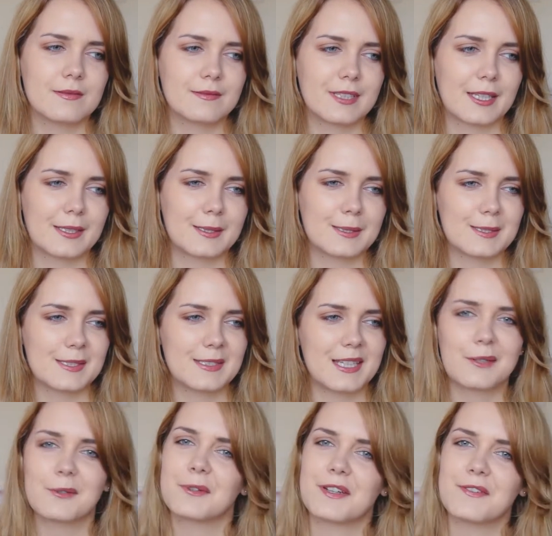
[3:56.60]
tak z
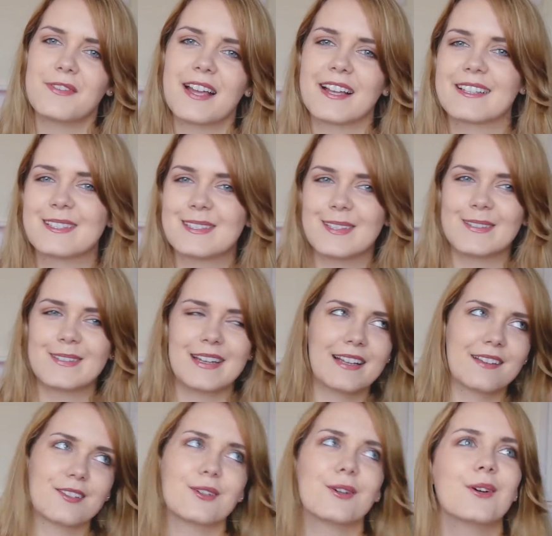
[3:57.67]
taką refleksją
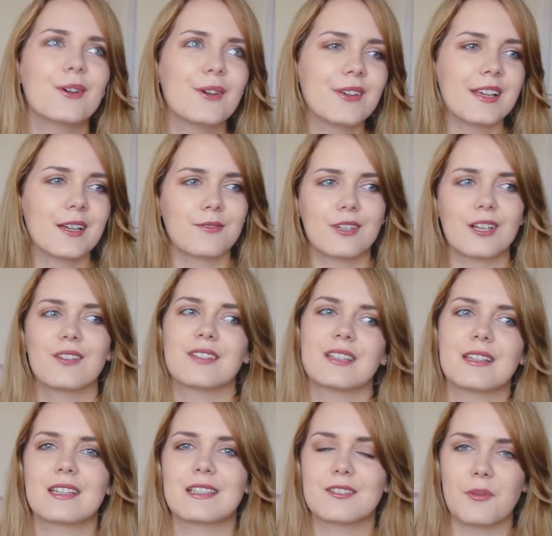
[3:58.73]
na to, jak wygląda
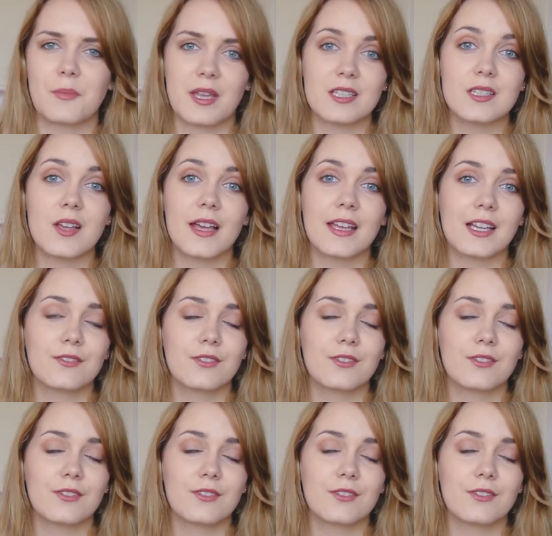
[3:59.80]
teraz to miasto, a jak